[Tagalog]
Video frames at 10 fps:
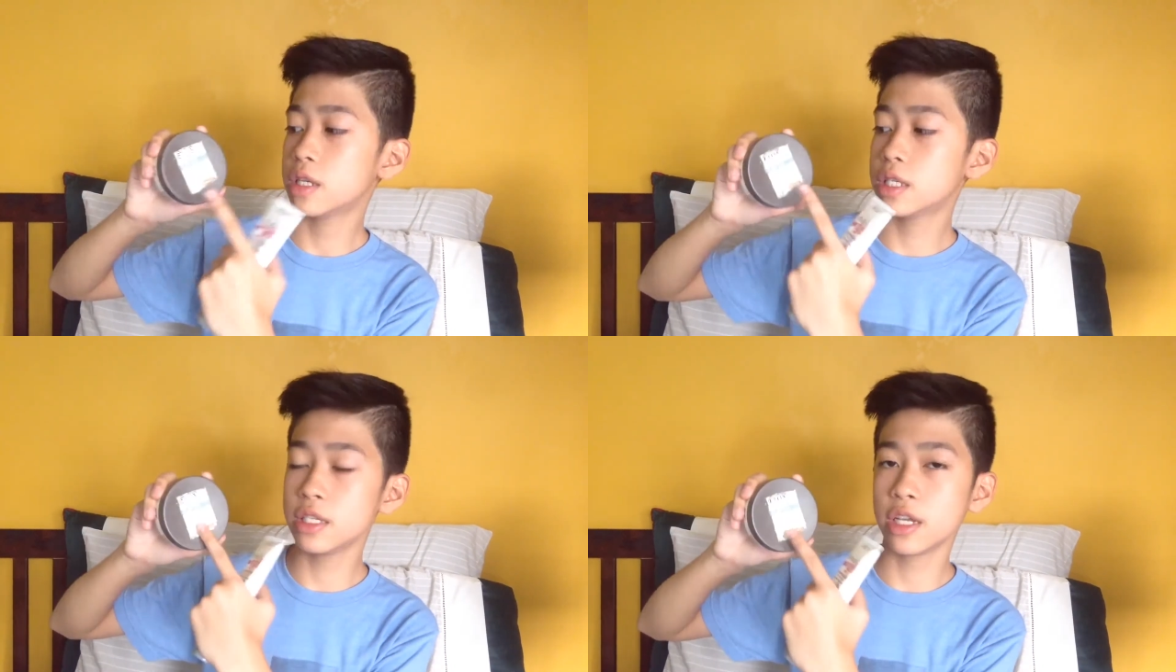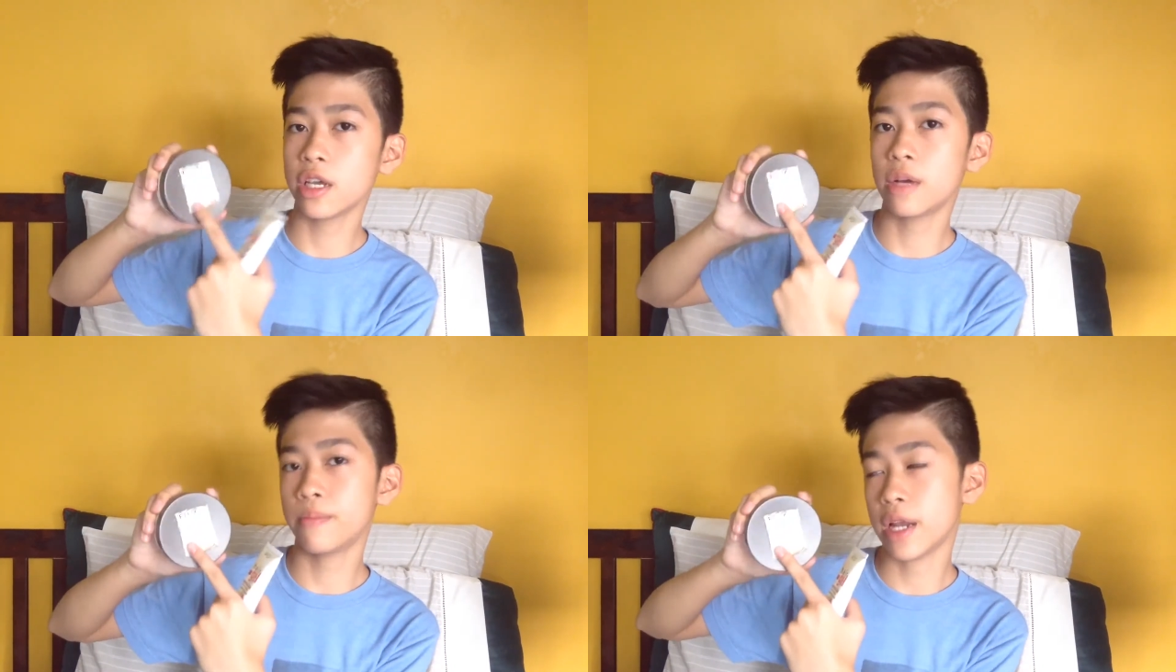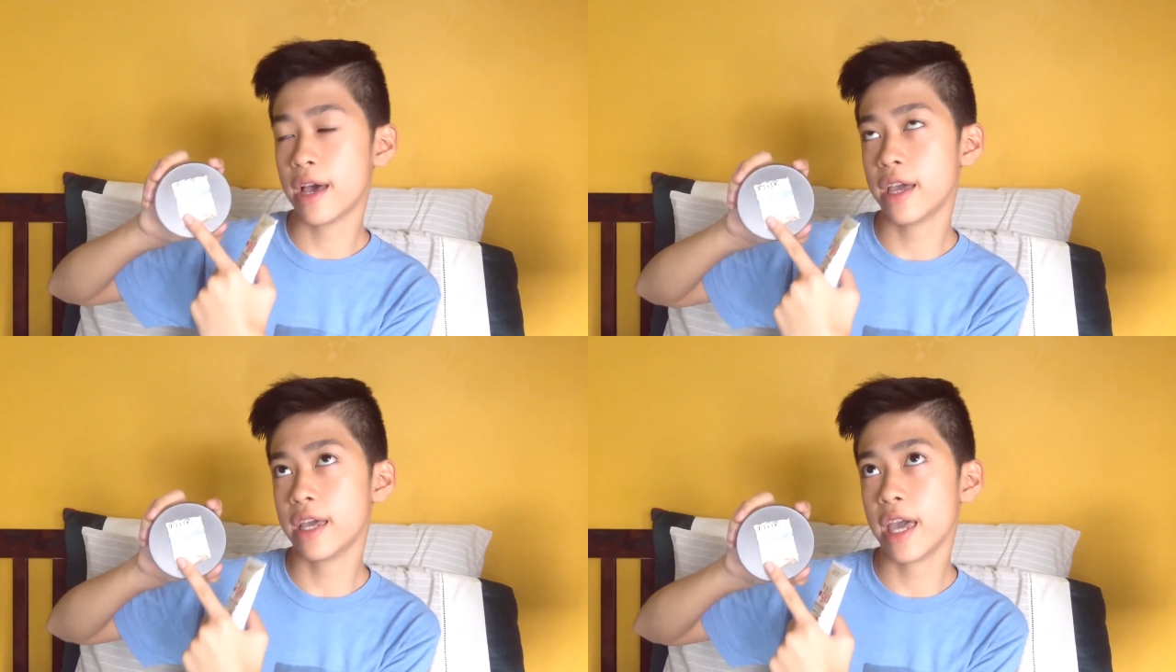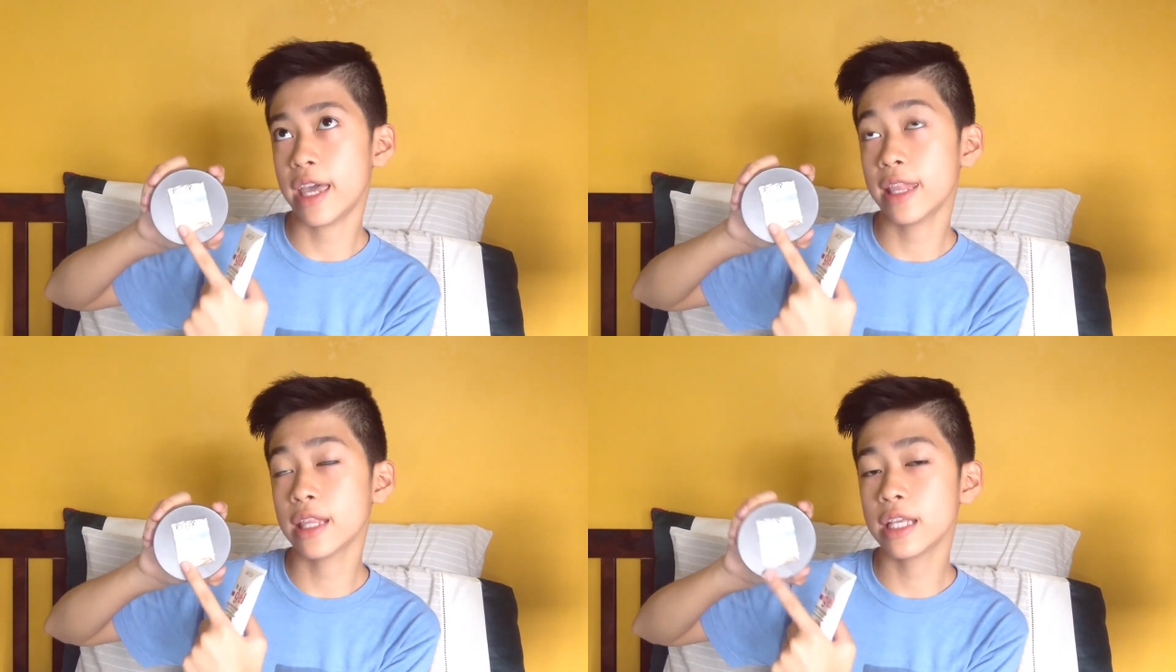easy niya i-apply
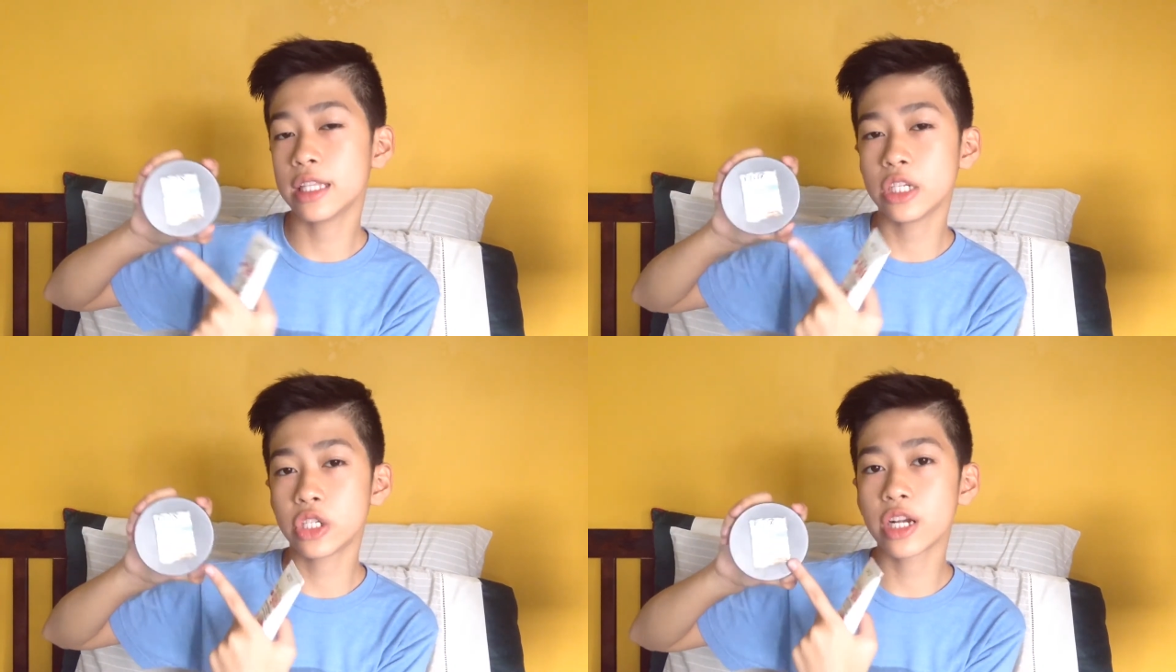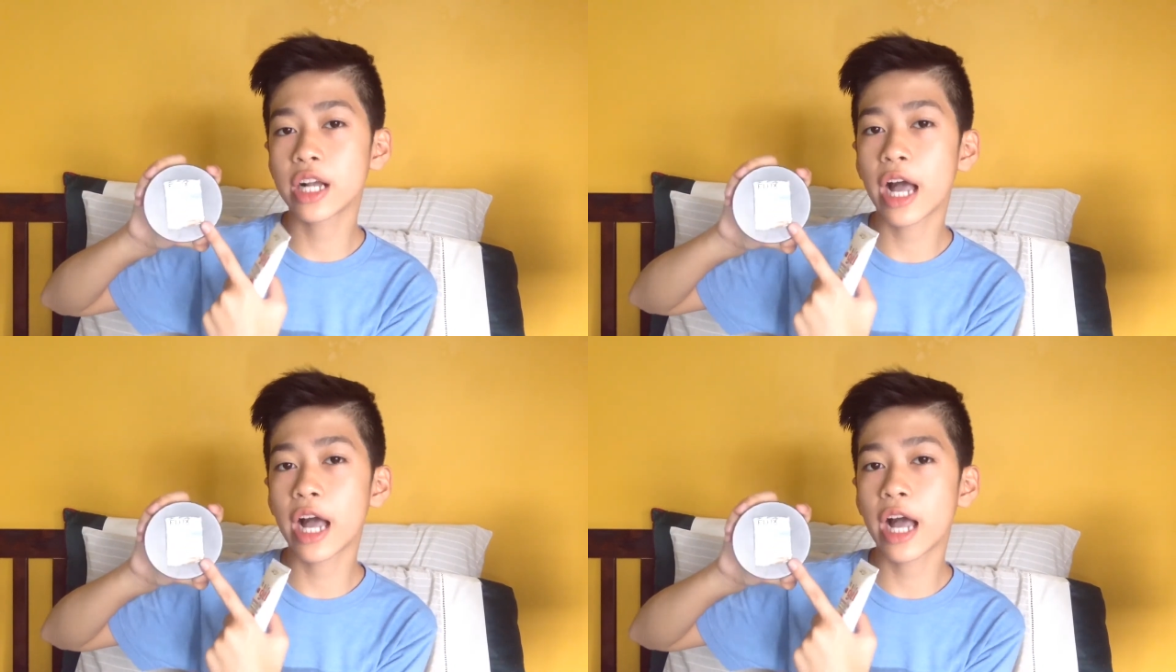and hindi siya